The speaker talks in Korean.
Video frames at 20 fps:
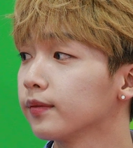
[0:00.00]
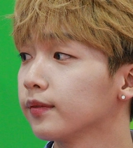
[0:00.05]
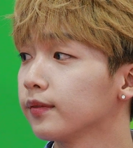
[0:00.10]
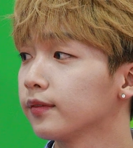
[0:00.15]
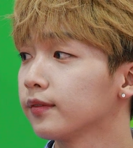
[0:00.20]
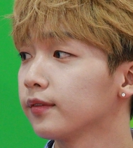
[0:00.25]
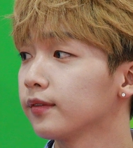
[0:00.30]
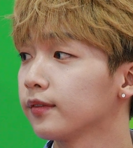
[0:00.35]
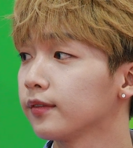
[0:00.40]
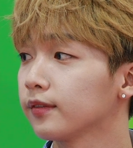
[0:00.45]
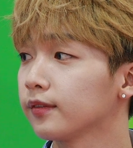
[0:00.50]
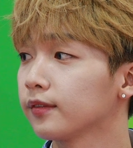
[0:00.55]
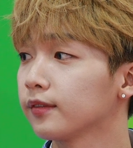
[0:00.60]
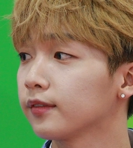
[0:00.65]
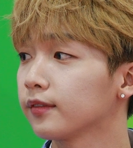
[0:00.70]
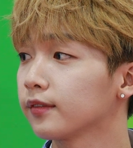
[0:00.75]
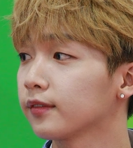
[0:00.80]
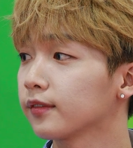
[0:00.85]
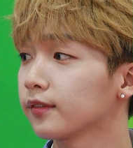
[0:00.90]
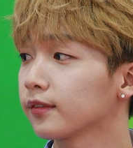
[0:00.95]
어 지지
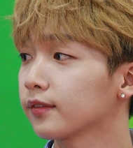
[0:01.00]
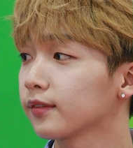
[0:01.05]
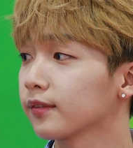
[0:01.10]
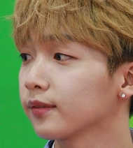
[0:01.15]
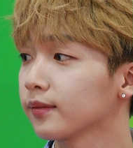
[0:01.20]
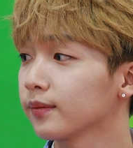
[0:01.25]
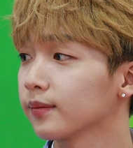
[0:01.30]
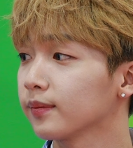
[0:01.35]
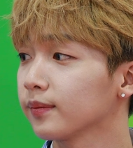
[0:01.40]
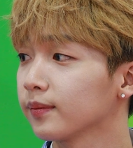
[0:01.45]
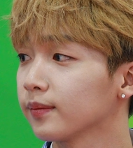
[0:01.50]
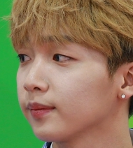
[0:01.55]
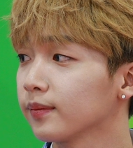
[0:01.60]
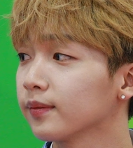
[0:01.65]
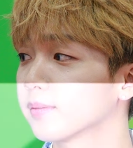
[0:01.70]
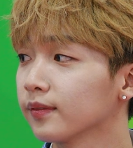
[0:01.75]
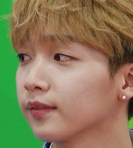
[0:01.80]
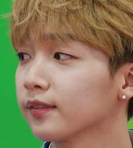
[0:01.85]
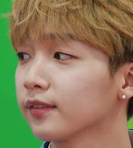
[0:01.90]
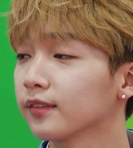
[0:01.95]
않을 방법이 있다
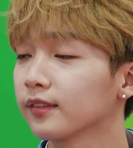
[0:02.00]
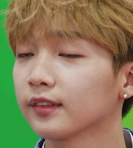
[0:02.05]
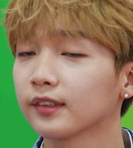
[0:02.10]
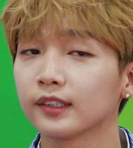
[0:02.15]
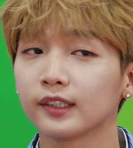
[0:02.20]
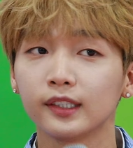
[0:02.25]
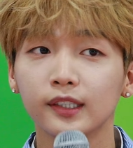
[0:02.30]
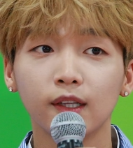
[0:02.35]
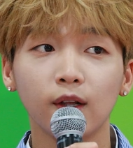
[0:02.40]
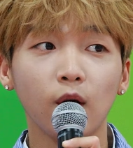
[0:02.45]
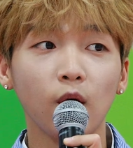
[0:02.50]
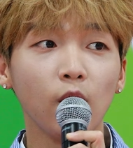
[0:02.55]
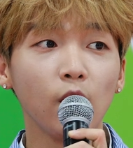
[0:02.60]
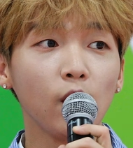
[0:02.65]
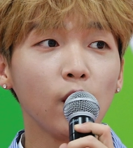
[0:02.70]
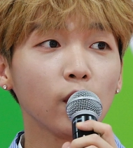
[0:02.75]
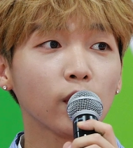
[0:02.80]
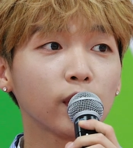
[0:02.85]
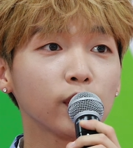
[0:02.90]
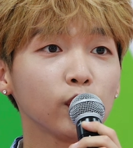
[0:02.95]
네
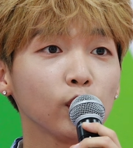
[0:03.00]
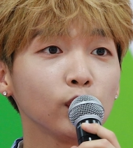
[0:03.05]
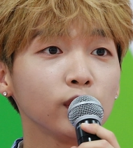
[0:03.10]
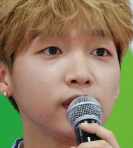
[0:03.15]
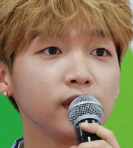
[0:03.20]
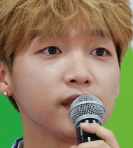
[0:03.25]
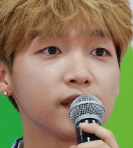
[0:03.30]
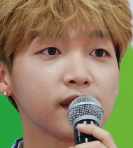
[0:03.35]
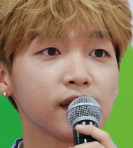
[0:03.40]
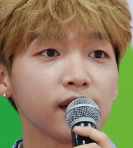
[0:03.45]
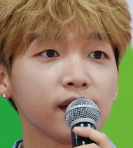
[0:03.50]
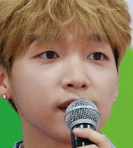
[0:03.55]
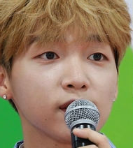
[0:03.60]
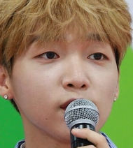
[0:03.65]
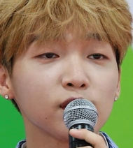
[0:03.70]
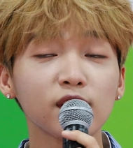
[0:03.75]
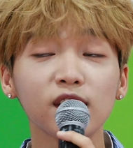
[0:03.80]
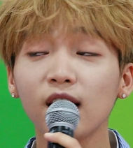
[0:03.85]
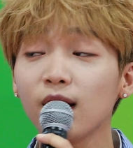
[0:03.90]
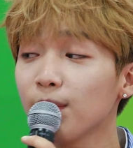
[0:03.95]
어 그래도 오늘 이제
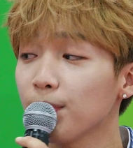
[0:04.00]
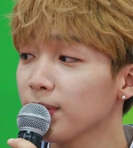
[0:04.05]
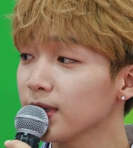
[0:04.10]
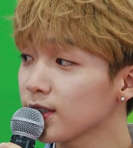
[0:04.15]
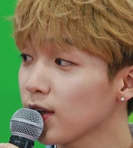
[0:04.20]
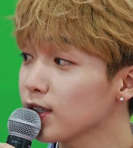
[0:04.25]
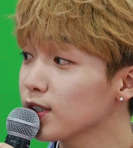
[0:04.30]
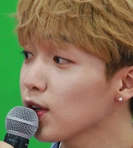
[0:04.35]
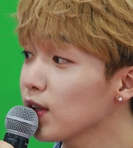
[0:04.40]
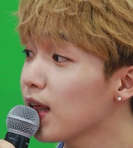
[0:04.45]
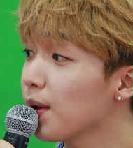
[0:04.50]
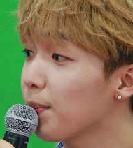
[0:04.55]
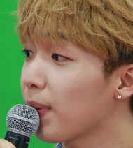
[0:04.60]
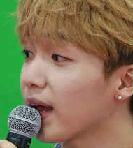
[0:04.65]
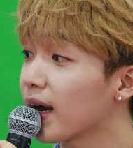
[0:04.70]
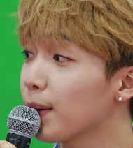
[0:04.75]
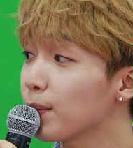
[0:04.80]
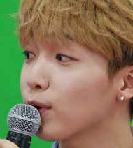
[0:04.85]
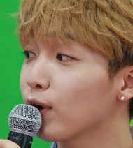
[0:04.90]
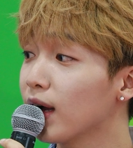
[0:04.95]
선선한, 선선한
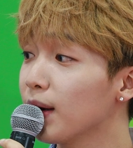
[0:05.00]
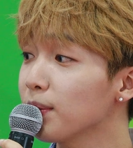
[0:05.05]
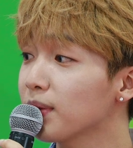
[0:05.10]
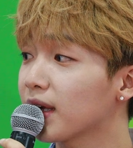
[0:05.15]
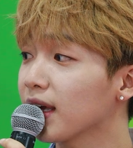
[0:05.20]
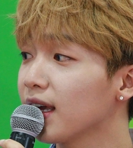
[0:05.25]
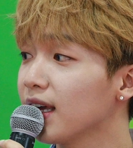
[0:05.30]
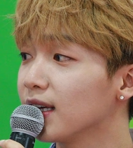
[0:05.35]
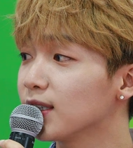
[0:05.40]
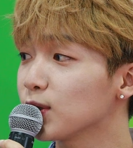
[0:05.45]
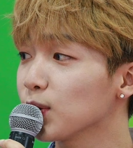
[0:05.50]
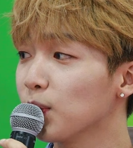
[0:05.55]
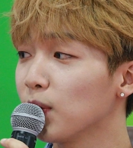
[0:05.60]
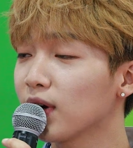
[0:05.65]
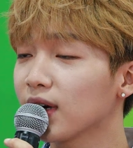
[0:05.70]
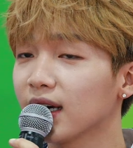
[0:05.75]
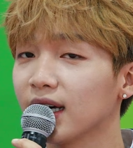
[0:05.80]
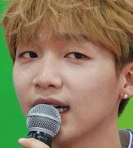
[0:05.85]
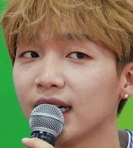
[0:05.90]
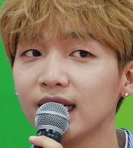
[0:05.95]
바람과 함께 네.
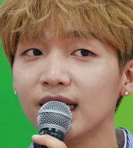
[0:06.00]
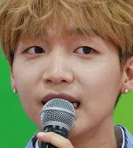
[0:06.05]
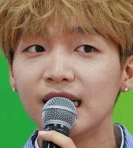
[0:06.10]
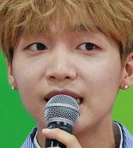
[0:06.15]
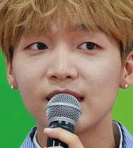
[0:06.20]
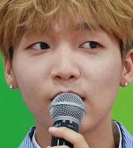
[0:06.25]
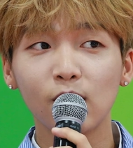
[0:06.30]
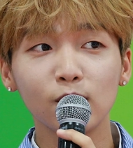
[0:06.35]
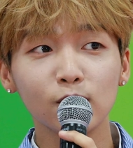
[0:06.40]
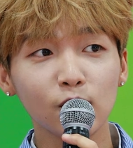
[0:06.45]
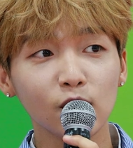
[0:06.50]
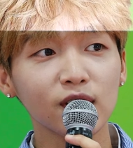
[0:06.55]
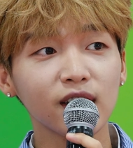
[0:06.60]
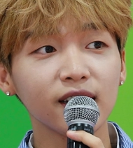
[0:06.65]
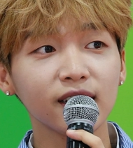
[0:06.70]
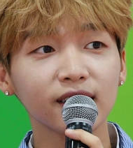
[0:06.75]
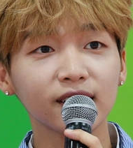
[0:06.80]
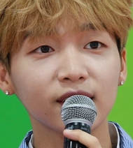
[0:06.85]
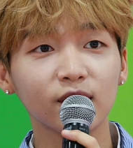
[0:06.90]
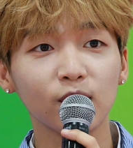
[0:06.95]
뭔가
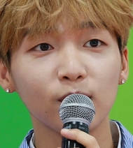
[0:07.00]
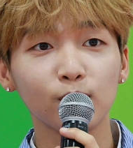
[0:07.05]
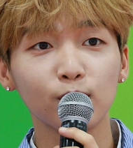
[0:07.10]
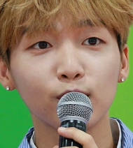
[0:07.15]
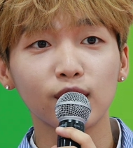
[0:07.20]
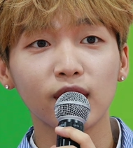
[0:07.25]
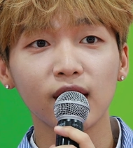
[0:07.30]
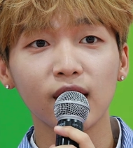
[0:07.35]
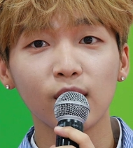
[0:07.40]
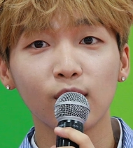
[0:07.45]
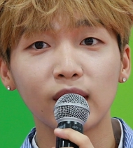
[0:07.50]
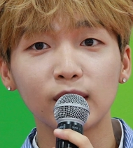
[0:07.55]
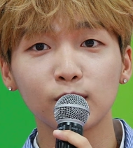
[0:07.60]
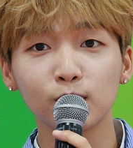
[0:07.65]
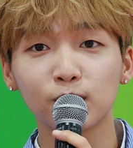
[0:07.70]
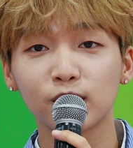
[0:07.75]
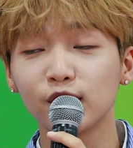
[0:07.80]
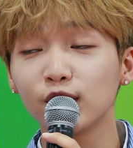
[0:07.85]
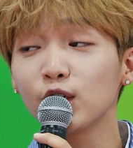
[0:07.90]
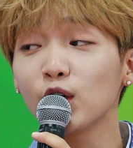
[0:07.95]
선선한 그런 무대와
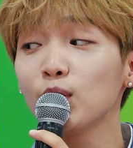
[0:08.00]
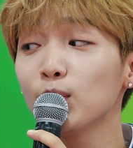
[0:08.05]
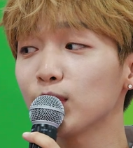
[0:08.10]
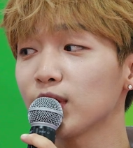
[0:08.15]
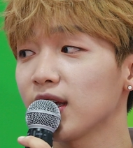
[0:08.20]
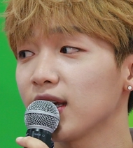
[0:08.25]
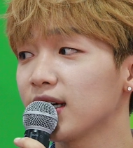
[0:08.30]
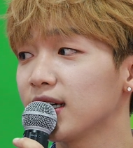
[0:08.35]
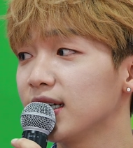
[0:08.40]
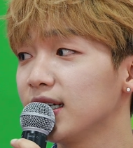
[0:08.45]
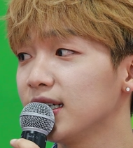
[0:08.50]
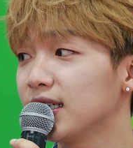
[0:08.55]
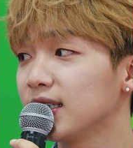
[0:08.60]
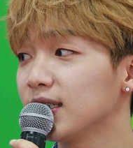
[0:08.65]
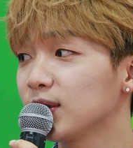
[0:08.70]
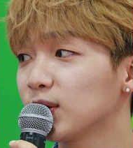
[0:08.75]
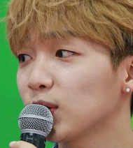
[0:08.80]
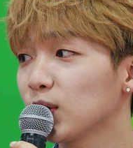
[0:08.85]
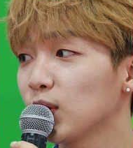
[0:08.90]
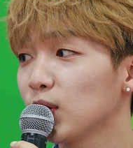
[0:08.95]
좀 즐거운 무대를
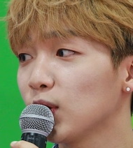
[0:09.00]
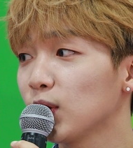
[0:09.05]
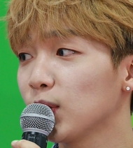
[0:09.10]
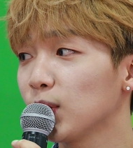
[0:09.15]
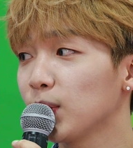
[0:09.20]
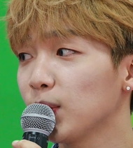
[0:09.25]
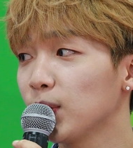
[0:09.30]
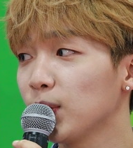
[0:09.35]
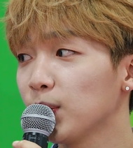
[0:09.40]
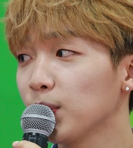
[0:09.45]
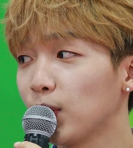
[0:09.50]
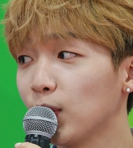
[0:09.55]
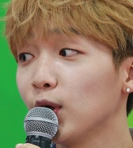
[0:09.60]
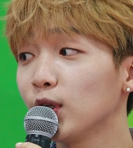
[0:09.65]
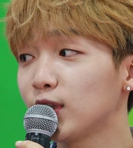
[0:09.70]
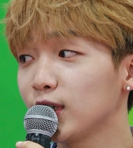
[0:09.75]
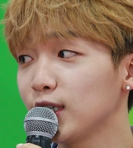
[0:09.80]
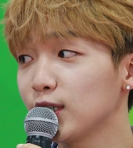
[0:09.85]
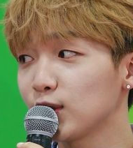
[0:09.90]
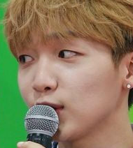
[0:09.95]
네. 어,
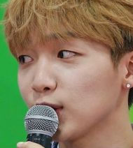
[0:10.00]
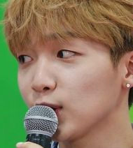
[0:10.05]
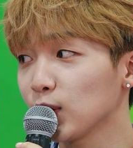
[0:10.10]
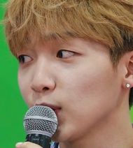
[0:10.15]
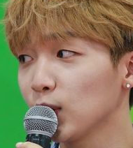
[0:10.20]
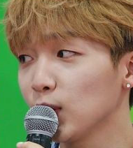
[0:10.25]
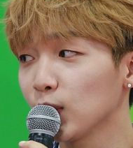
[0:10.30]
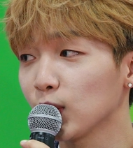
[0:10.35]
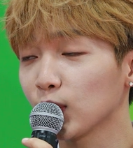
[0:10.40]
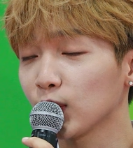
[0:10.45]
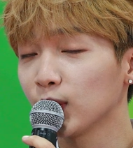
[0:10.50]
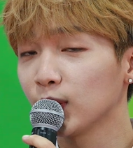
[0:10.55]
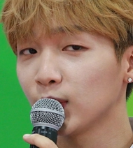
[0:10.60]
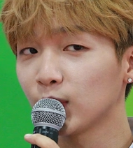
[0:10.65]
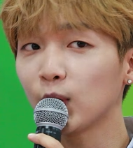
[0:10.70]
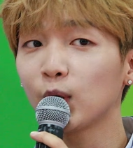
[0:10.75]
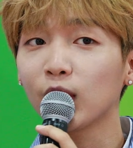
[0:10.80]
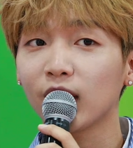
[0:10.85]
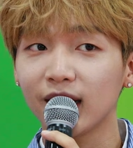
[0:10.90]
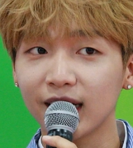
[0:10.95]
보여드릴 수 있도록 네.
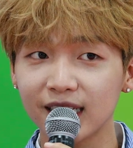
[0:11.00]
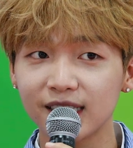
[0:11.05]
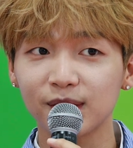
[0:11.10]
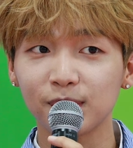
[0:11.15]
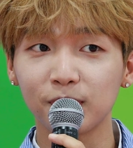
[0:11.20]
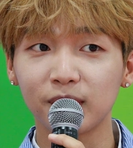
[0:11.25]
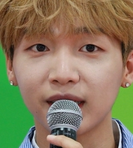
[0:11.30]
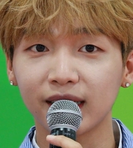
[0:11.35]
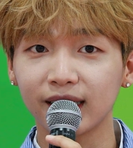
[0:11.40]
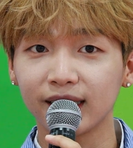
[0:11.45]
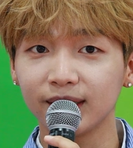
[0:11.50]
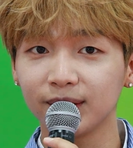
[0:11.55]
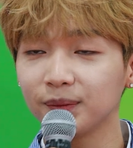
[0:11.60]
노력하겠습니다.